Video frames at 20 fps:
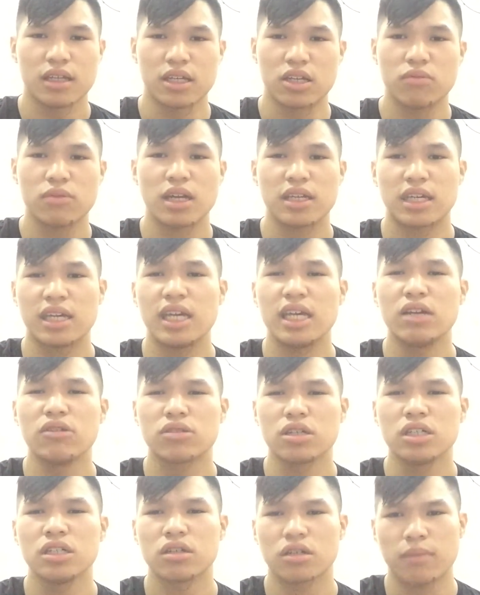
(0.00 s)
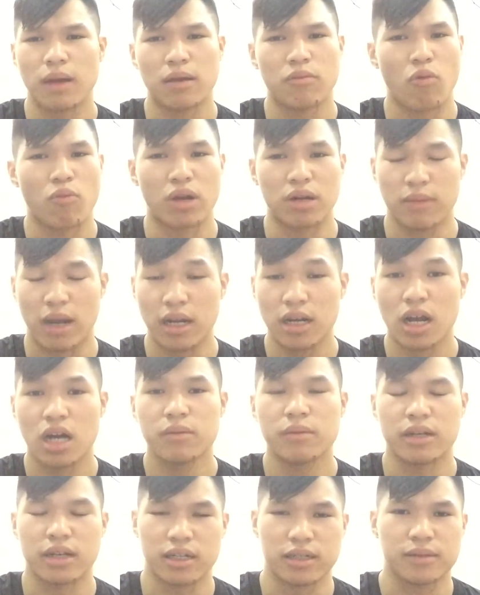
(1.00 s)
chúng ta chỉ yêu thương các bạn một mình bản
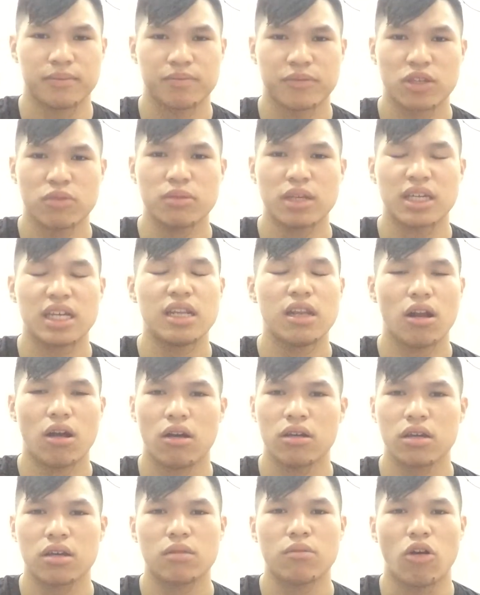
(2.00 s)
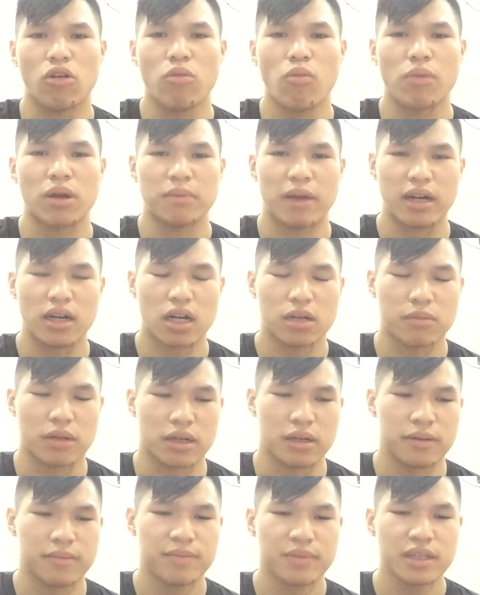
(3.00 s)
thân mình hả? Chúng ta chỉ lo cho có mỗi một mình bản thân mình,
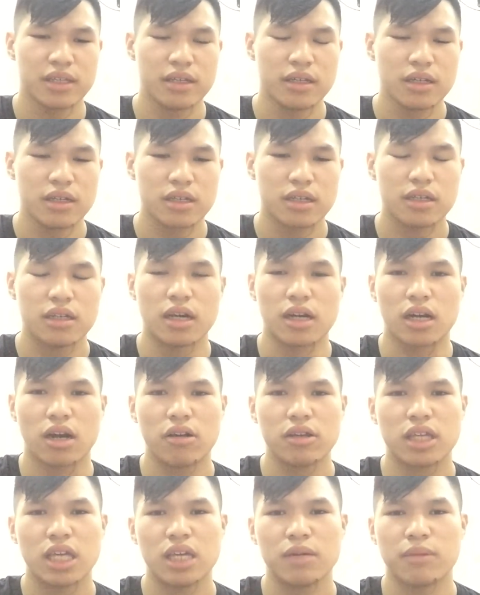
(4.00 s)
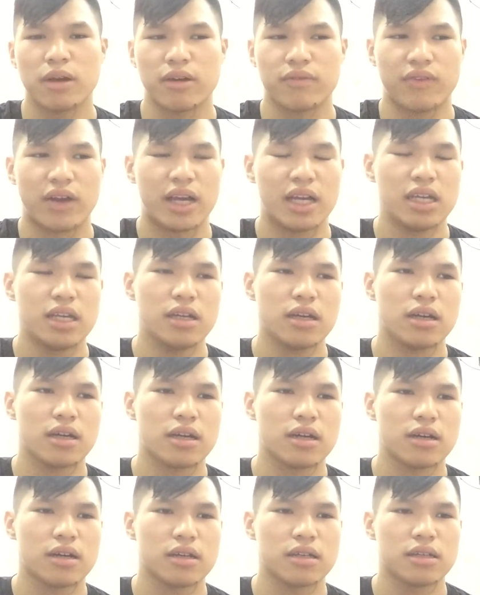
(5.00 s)
chứ đừng nói chi mà phải
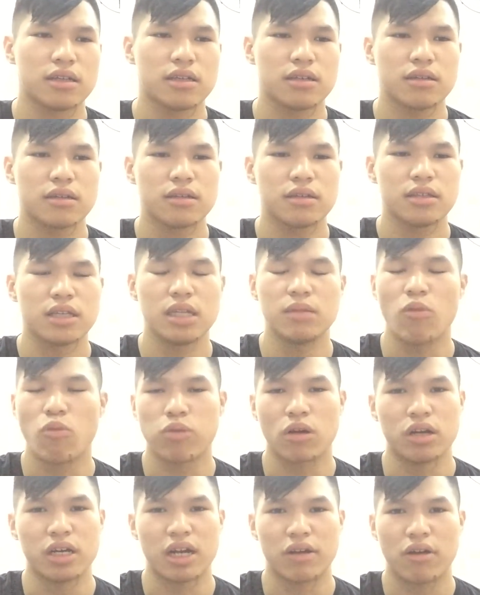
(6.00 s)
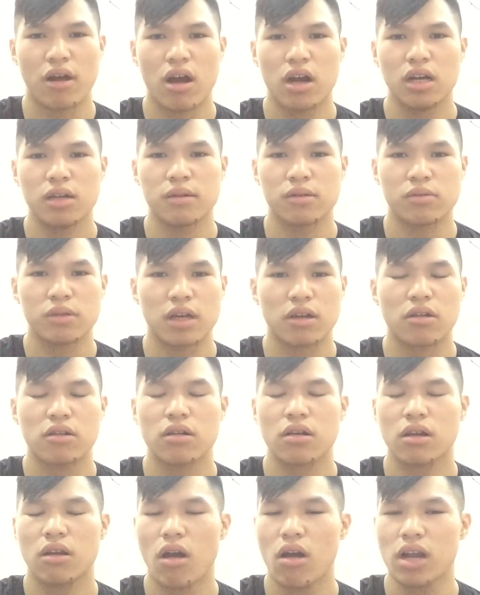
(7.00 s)
nhìn một người nào đó thì chúng ta
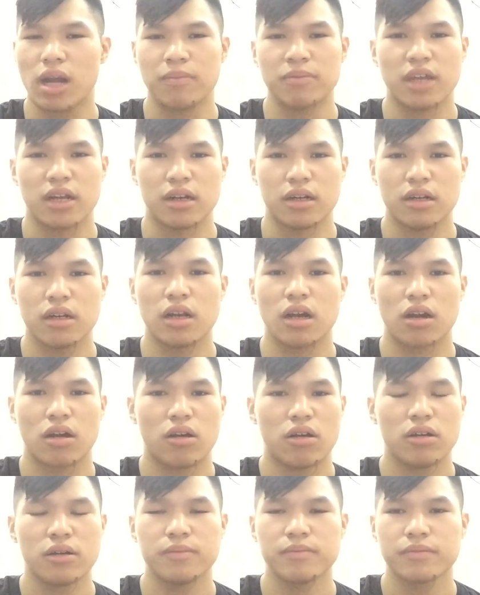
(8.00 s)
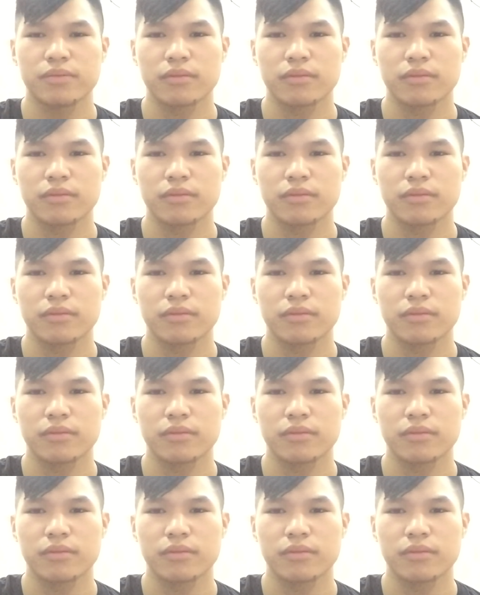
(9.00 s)
có cảm tình, rất là khó.